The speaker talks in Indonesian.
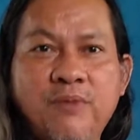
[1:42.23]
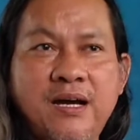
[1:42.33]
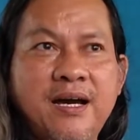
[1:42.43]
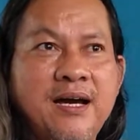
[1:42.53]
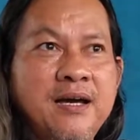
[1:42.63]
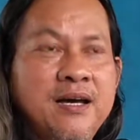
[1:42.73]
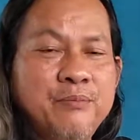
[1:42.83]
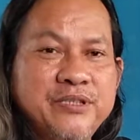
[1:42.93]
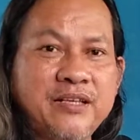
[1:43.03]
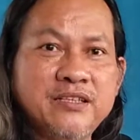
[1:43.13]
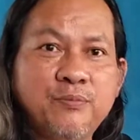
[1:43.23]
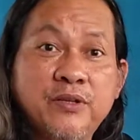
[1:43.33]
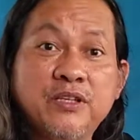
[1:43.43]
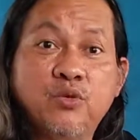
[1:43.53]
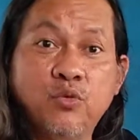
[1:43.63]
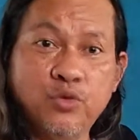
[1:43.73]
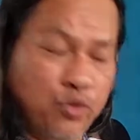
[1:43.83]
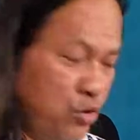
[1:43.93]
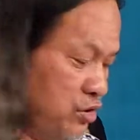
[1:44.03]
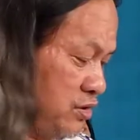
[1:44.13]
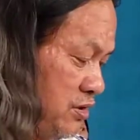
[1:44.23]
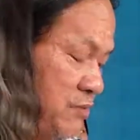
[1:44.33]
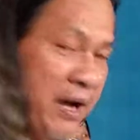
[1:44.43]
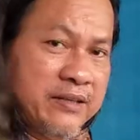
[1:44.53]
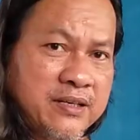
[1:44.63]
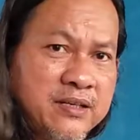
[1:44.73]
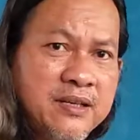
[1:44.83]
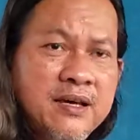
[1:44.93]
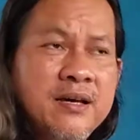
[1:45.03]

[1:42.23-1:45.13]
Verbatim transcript: Maka misalnya seperti di Kudus, di Banten,